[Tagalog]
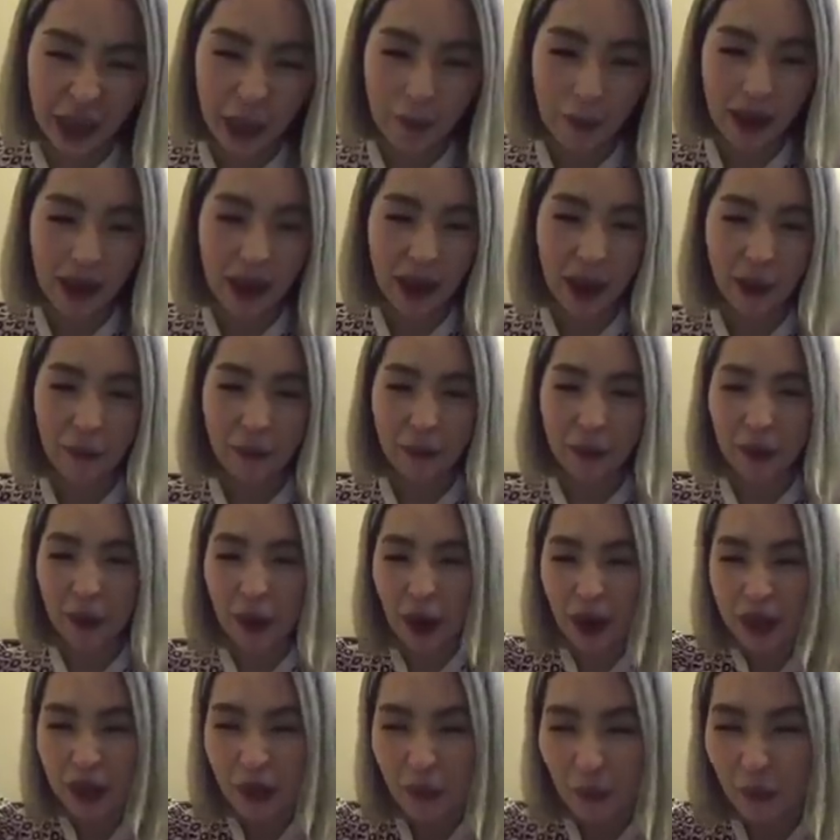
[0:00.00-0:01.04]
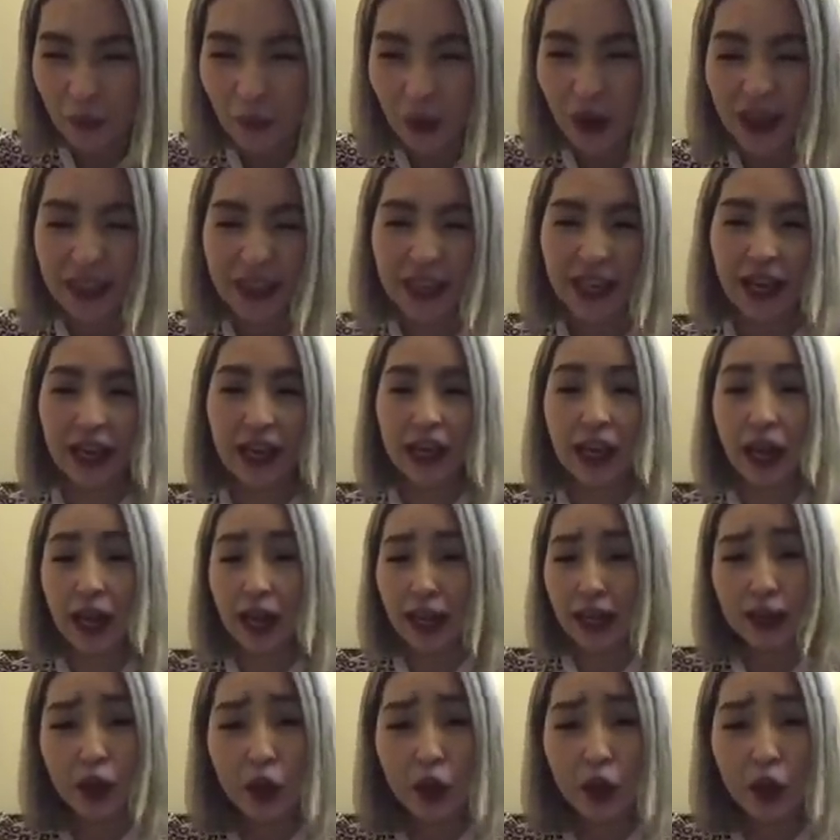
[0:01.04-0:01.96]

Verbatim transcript: tama lang. Pero ayokong ganyang kalaki.